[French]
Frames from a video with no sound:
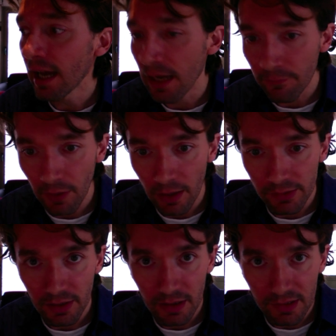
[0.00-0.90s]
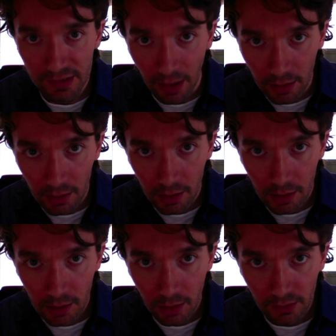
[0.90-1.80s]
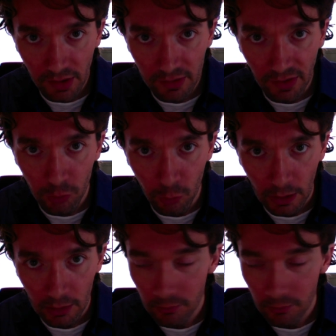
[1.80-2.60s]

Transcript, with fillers: à la phrase, et ça, ça les a tués.